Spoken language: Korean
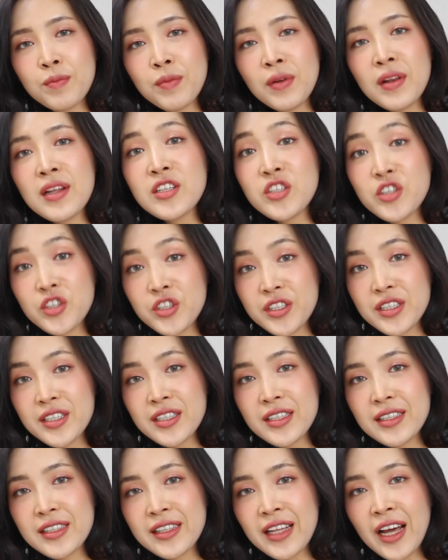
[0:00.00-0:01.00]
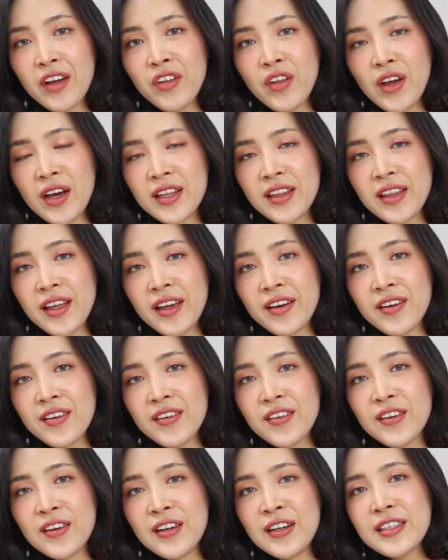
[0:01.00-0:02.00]
플랫슈즈
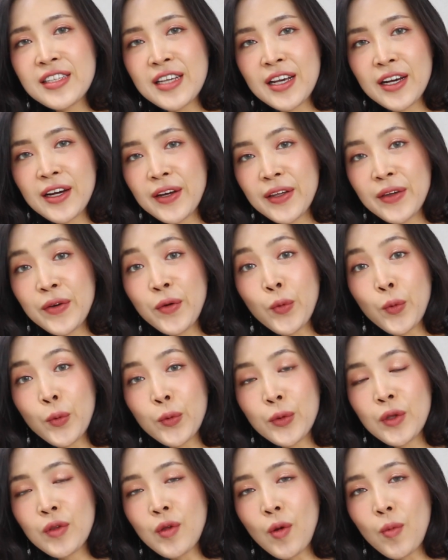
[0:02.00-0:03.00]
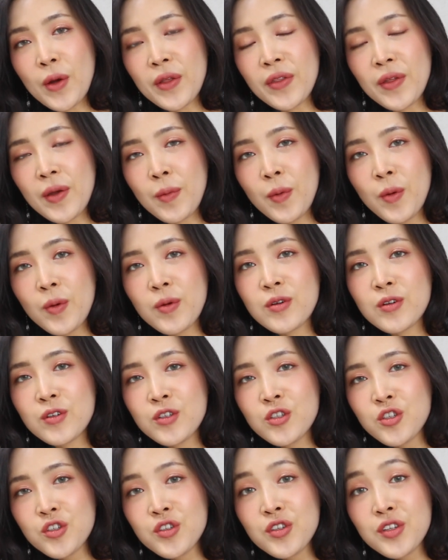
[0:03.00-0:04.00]
단화인데요. 제가 이걸 어디서 봤냐면
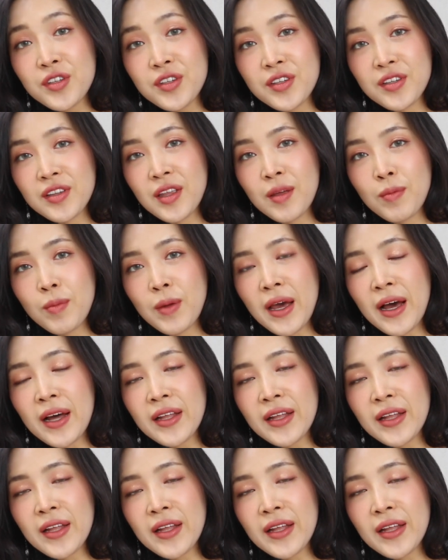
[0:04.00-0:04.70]
슈스스TV